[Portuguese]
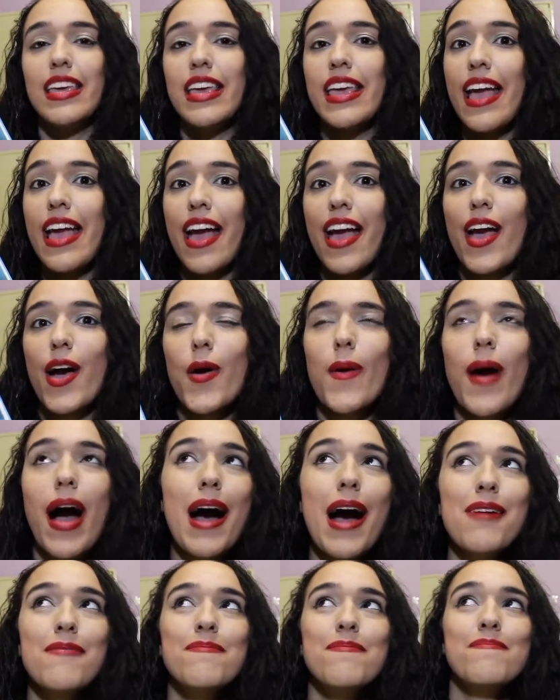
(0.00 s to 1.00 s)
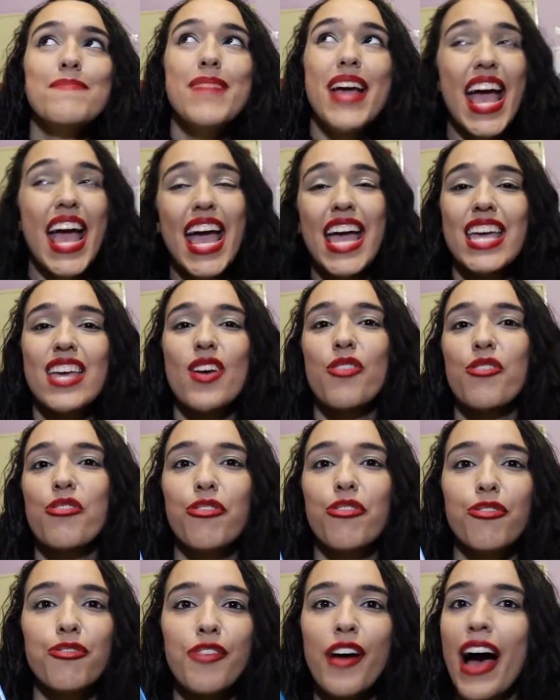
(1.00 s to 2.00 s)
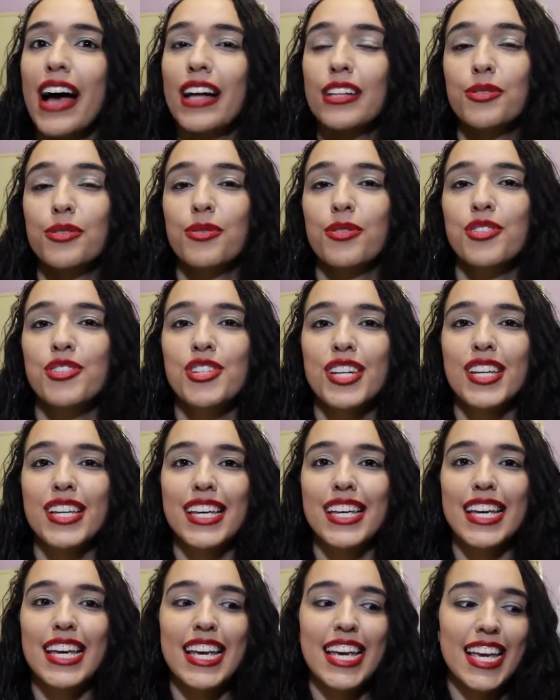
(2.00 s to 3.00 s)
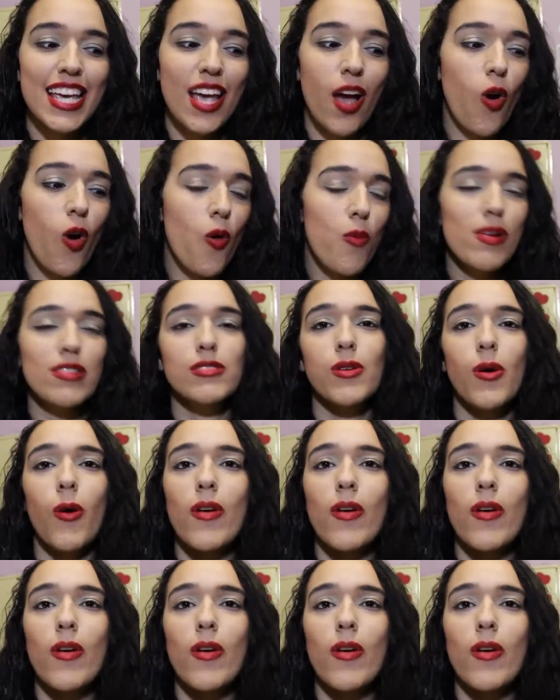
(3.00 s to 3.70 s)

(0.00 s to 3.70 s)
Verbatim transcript: e eu amei o fato de que em algumas